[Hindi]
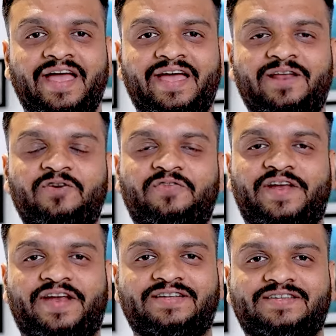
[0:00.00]
हेलो
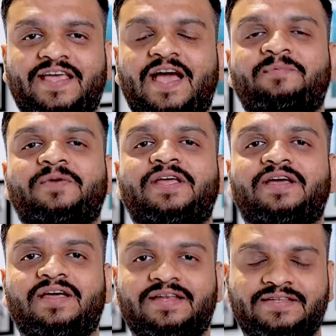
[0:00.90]
फ्रेंड्स क्या आपने
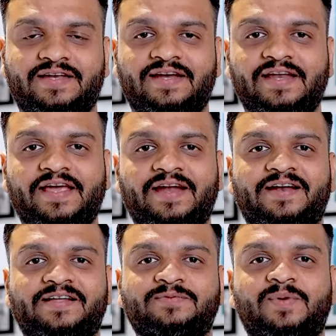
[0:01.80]
रिसेंटली हेयर
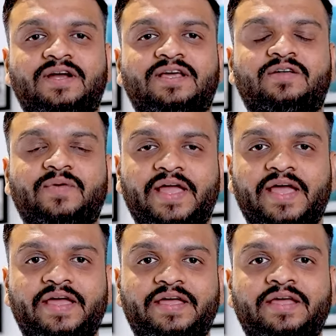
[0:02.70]
ट्रांसप्लांट करवाया
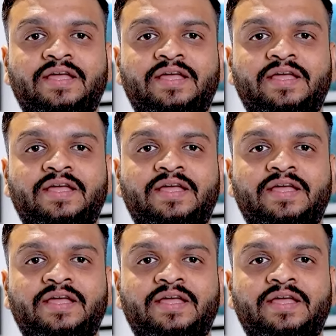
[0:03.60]
है